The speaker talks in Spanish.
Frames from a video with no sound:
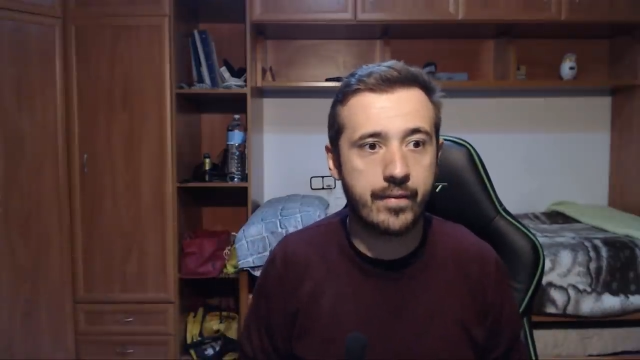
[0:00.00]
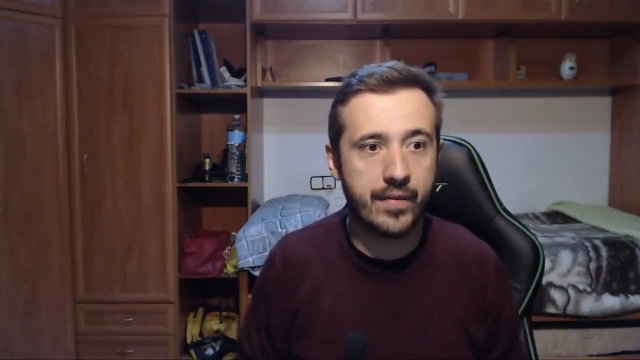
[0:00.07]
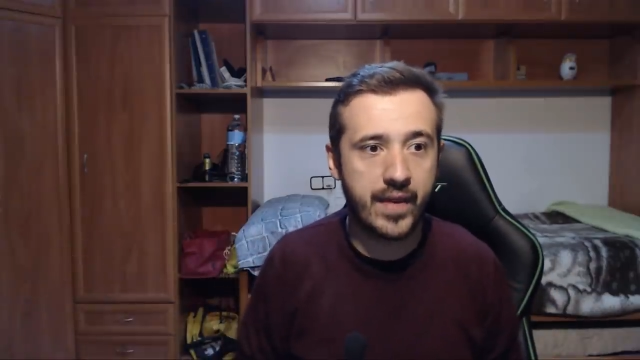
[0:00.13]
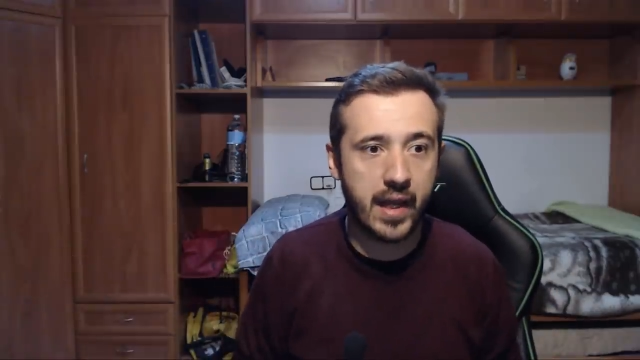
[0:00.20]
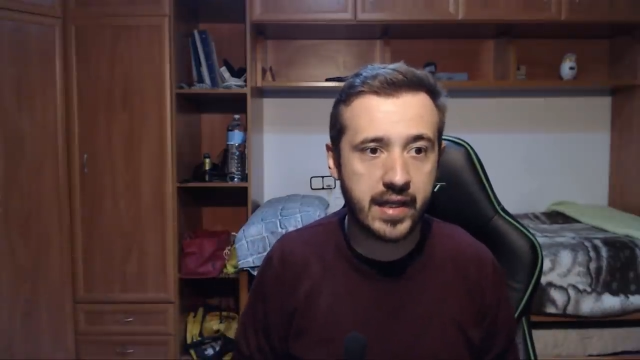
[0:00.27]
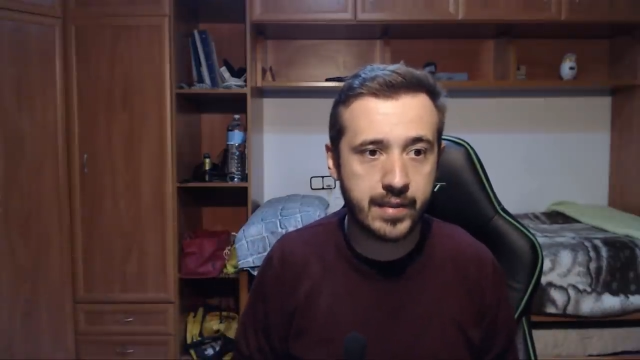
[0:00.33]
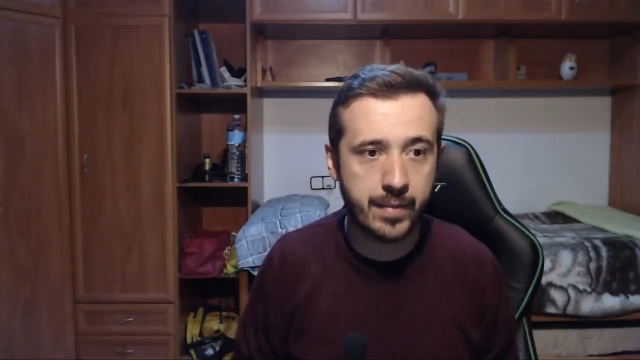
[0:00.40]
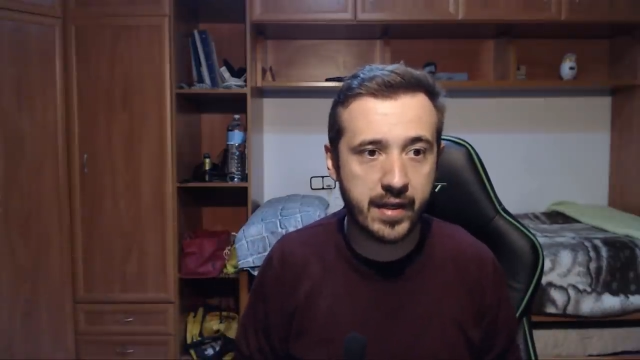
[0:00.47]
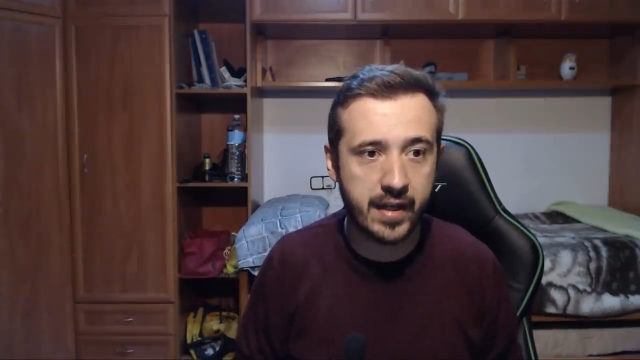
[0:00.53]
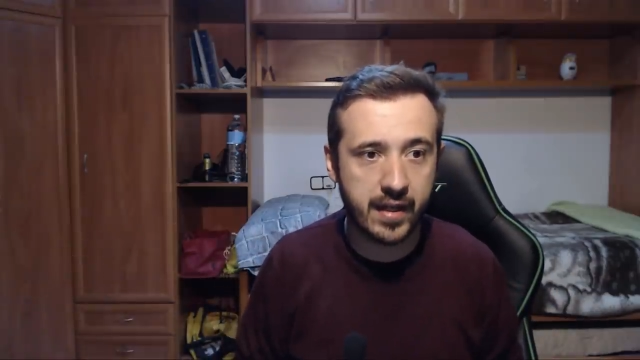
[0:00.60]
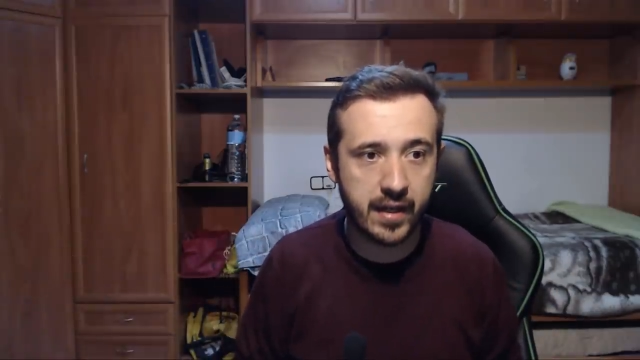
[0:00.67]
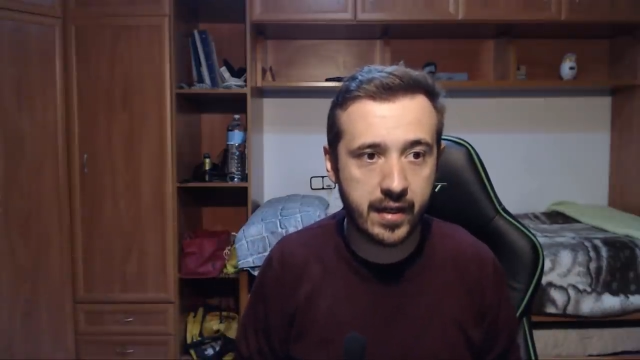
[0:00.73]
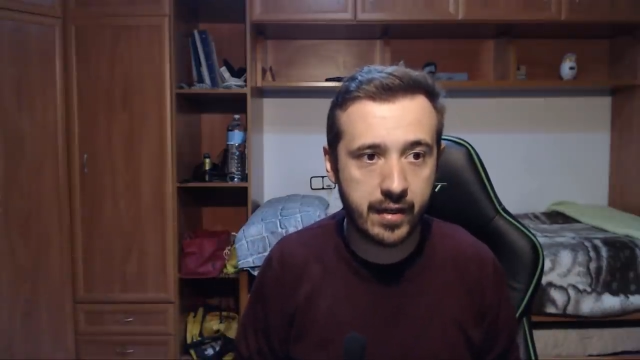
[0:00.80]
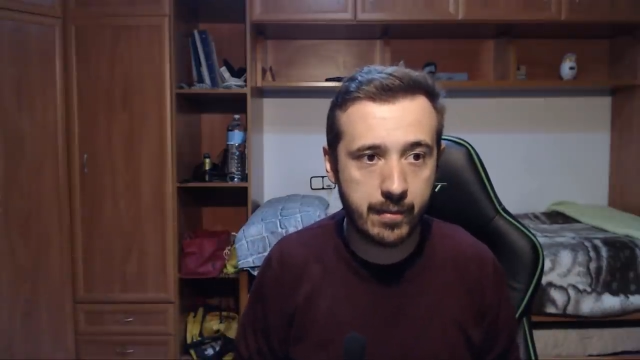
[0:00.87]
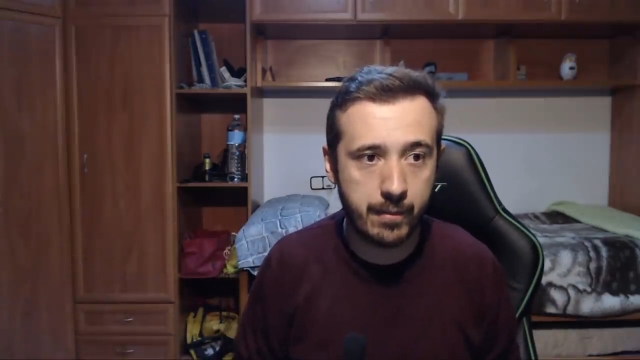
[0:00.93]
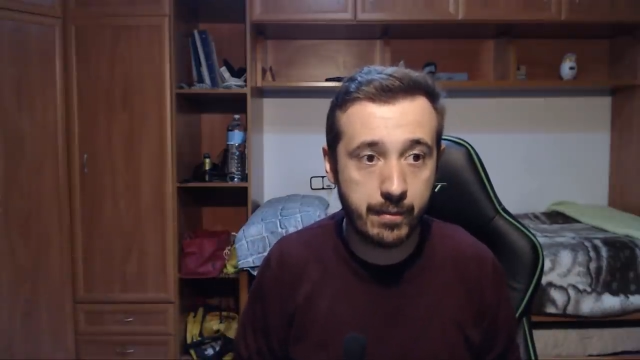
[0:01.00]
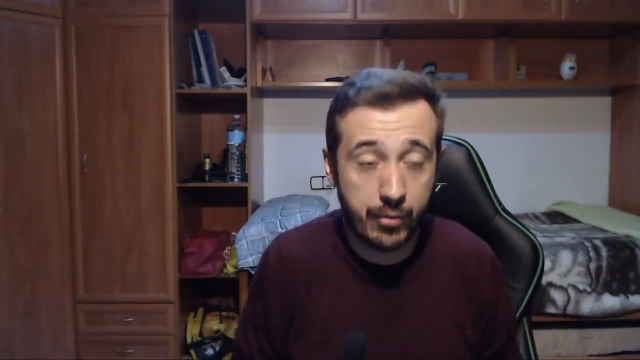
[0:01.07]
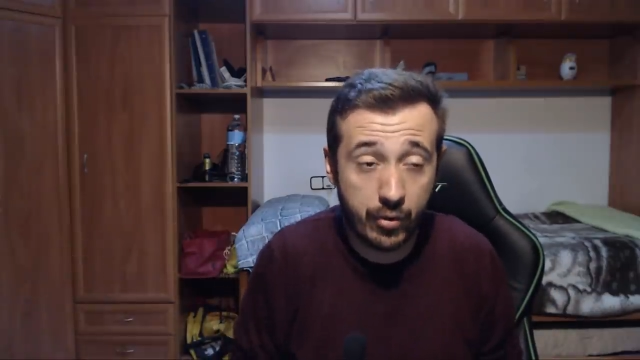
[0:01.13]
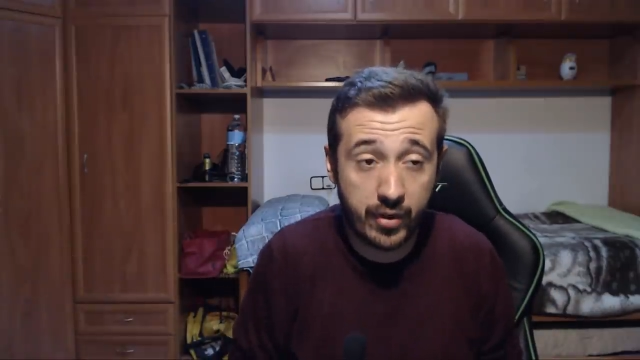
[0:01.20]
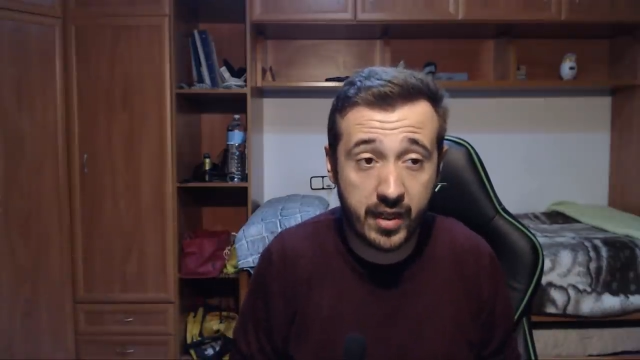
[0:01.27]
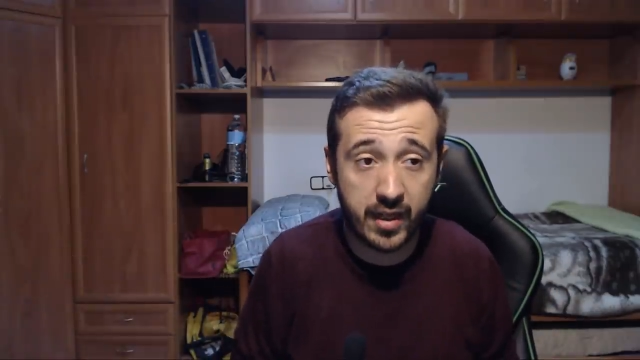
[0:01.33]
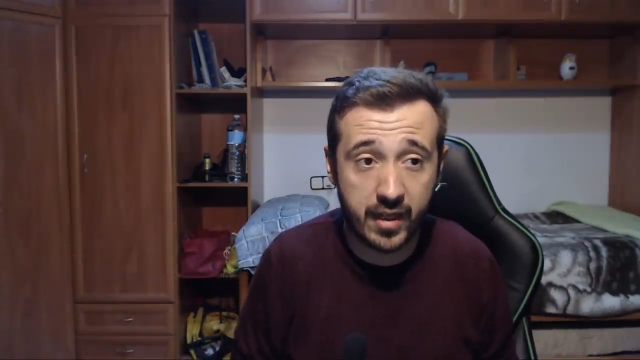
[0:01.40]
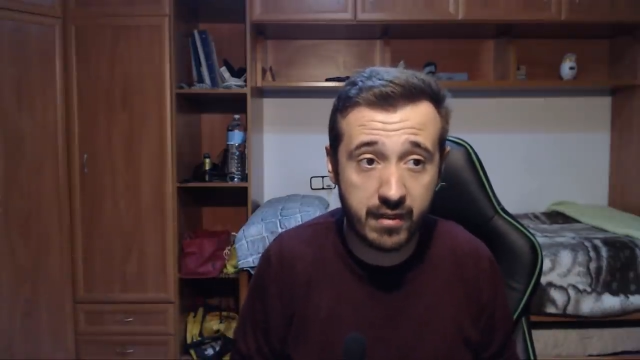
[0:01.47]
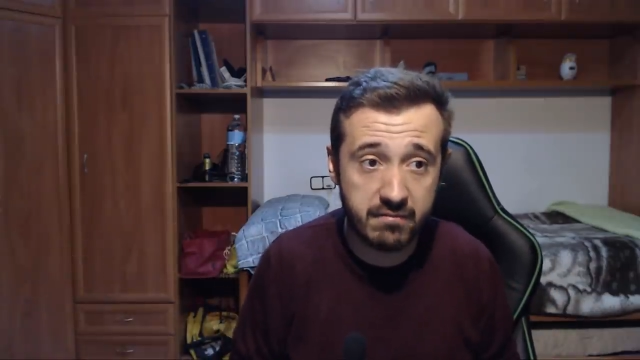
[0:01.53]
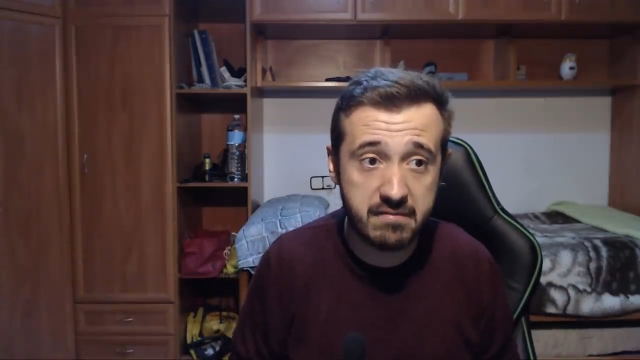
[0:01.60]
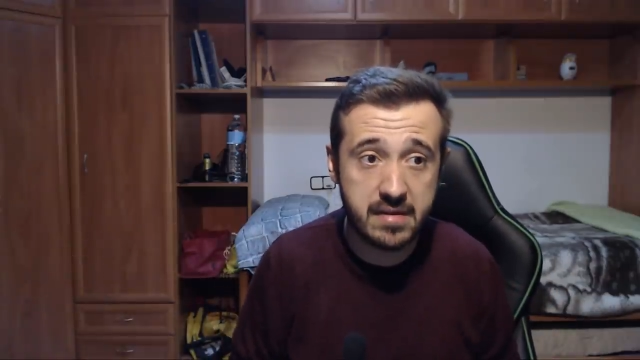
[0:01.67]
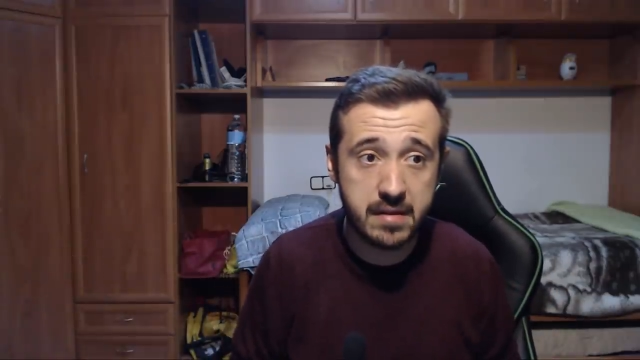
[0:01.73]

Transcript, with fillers: explicar por qué